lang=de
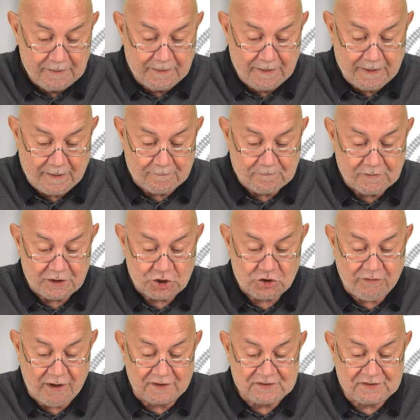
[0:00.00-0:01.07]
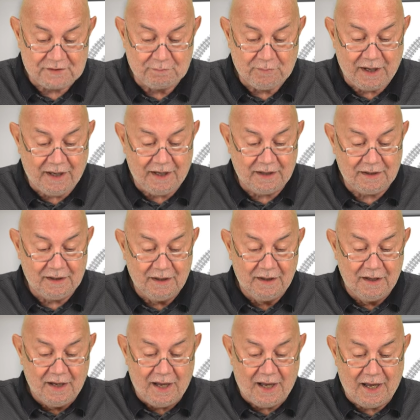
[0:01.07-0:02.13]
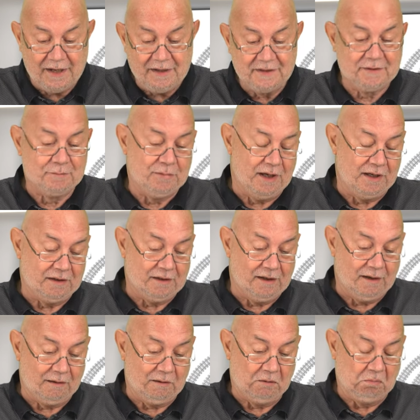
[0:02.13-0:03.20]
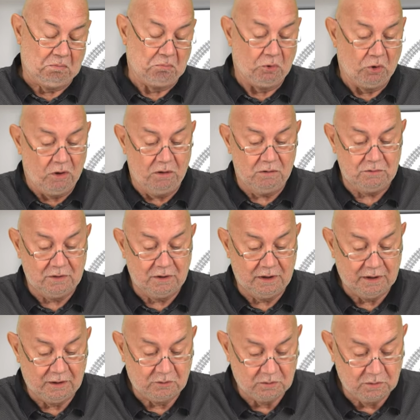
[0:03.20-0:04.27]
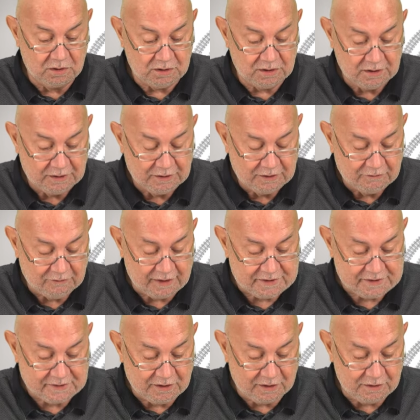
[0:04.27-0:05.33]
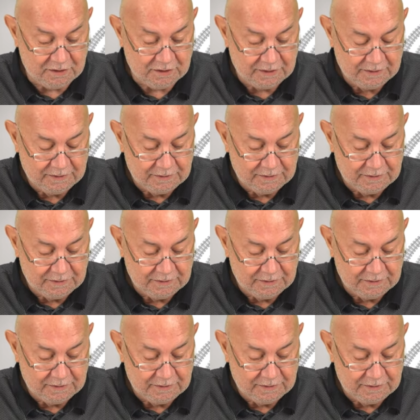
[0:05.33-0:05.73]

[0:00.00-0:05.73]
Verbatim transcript: Hier, Schwarzenberg Eisenbahntage. Ja, klingt gut. Was noch?